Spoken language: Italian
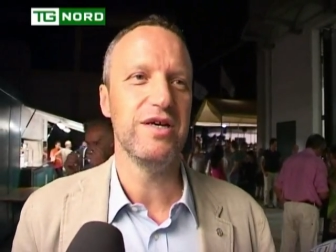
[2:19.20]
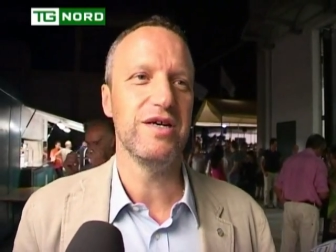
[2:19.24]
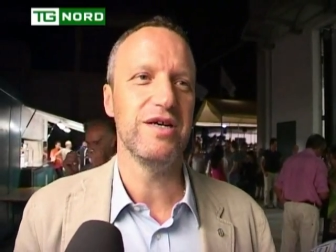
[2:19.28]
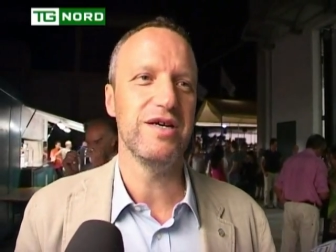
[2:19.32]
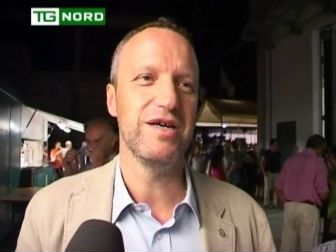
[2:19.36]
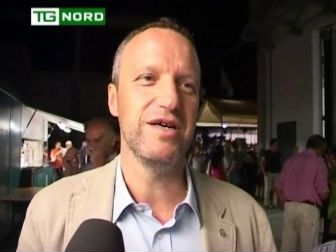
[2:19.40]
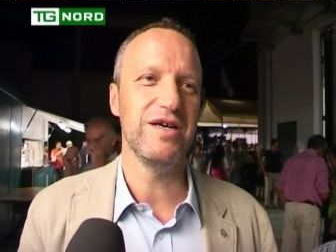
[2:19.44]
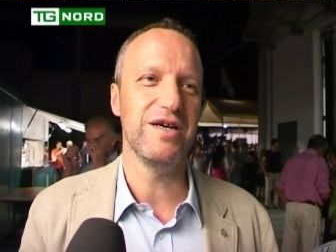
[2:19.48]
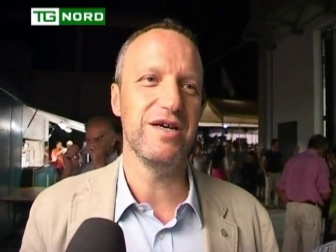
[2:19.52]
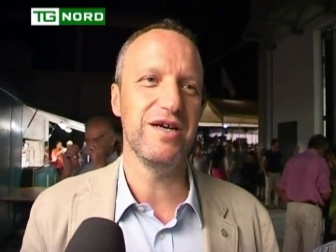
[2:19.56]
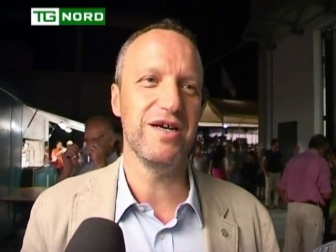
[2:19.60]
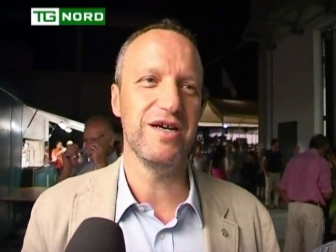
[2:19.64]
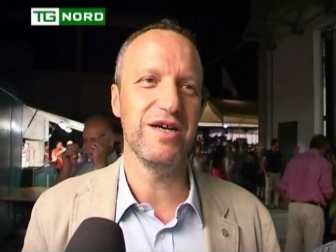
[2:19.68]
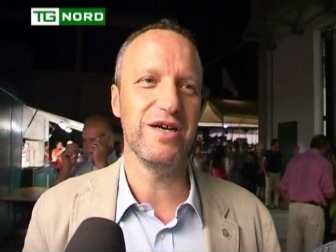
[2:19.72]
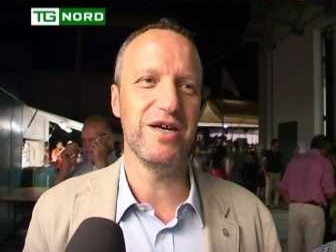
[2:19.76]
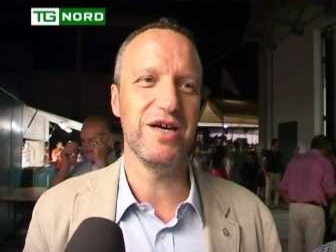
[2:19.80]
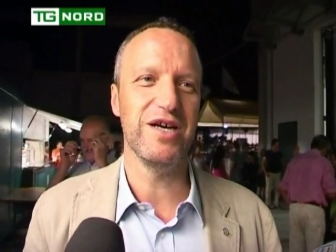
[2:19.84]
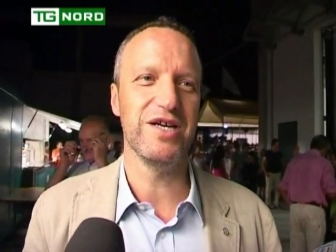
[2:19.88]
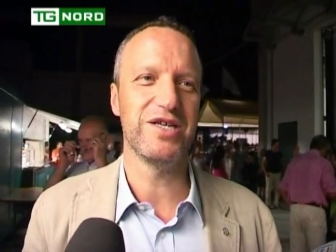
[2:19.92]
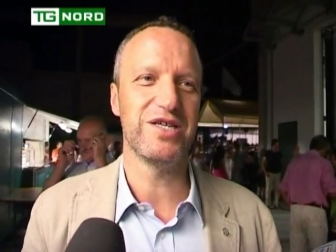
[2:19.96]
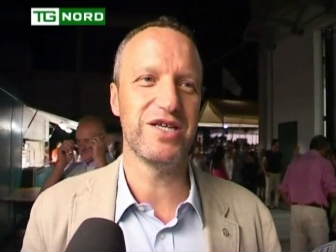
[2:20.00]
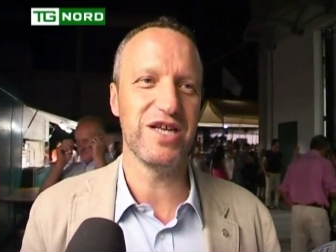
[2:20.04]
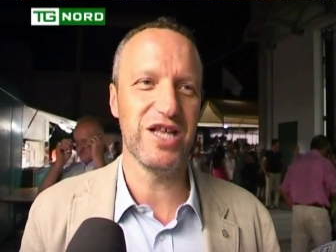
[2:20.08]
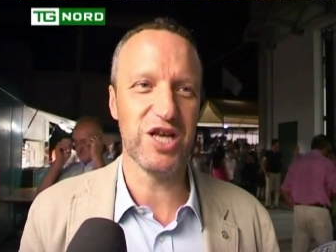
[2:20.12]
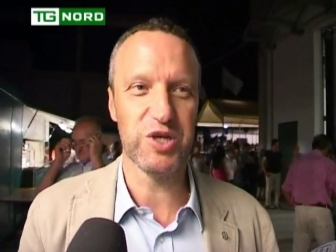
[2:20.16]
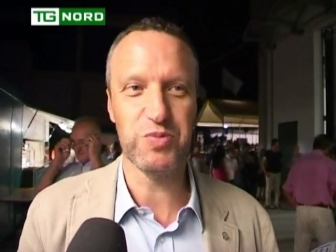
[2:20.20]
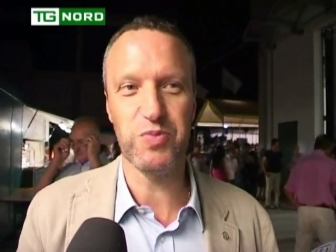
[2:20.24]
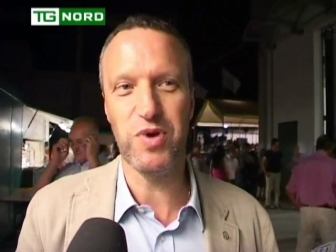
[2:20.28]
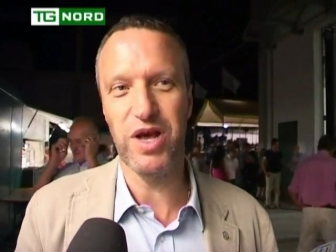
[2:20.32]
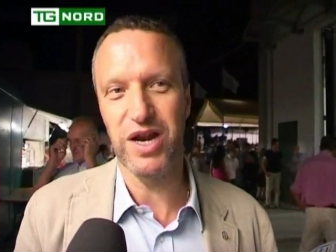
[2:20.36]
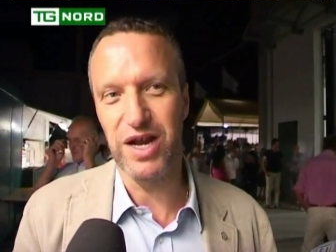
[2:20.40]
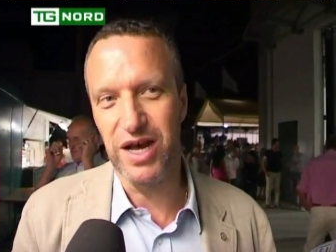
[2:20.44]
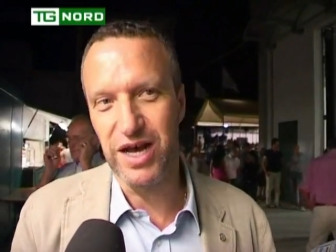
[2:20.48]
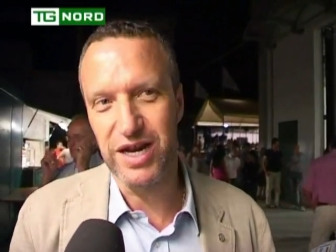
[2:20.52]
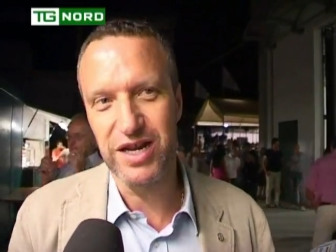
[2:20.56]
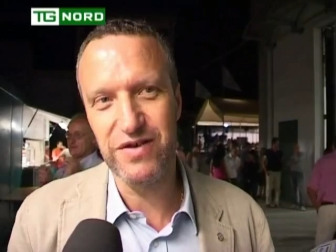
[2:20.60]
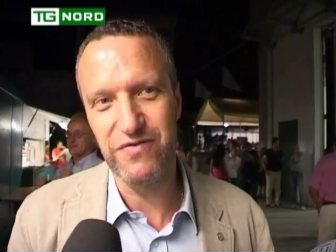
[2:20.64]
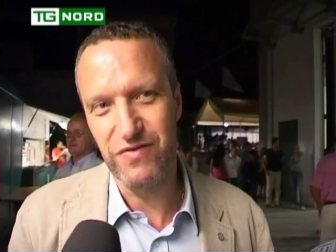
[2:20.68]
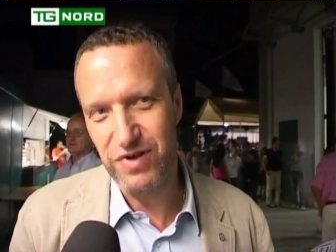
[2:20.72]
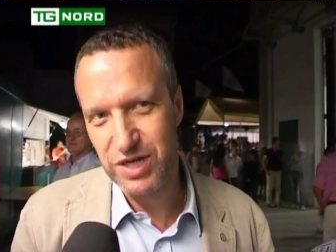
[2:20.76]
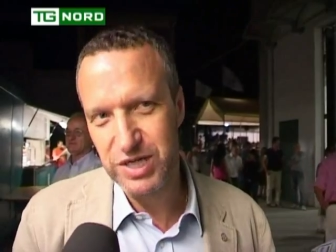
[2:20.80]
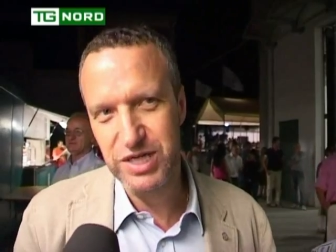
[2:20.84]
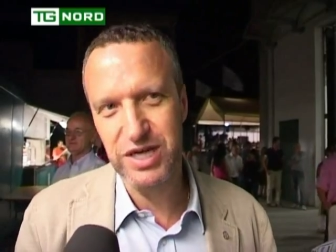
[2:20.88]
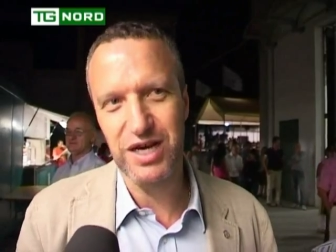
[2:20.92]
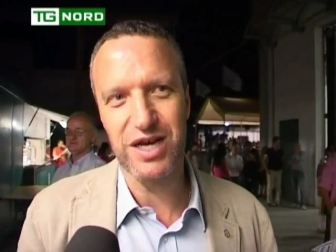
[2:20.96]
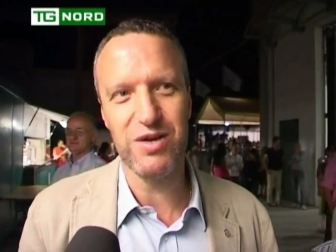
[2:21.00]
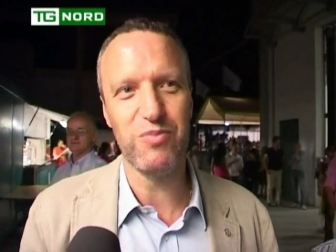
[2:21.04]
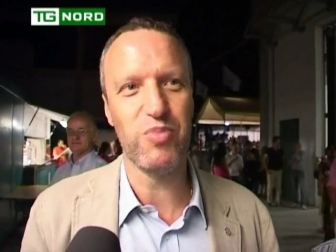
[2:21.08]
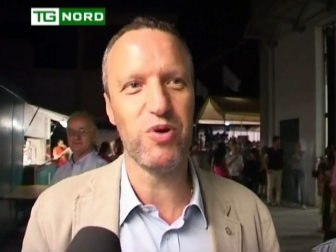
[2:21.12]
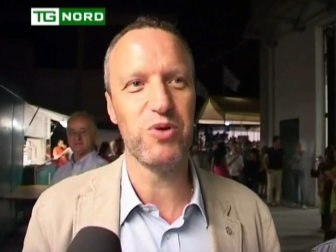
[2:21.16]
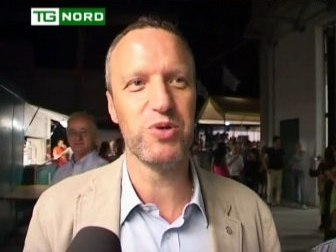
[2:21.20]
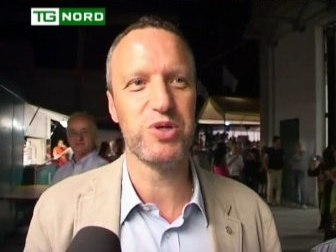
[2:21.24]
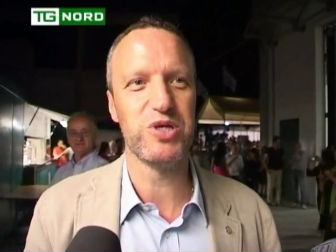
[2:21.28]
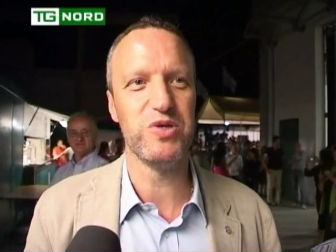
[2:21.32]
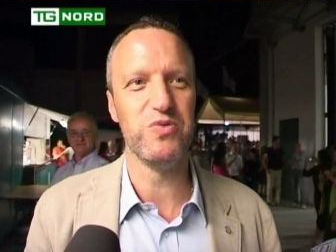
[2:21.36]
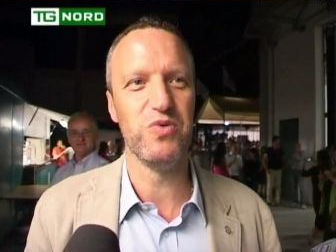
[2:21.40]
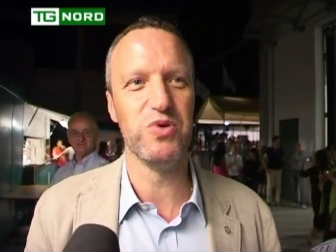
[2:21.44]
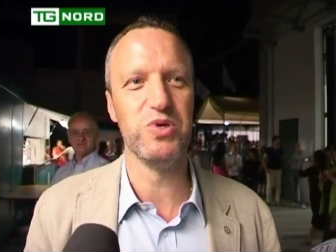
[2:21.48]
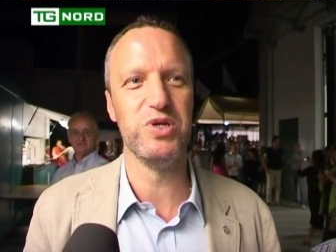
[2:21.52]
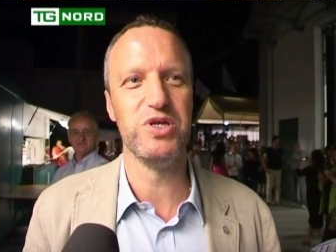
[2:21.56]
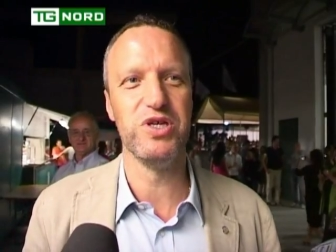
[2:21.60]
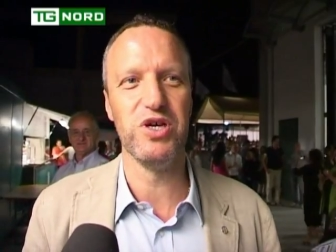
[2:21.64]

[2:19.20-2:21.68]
Eh, c'è da sperare invece che al prossimo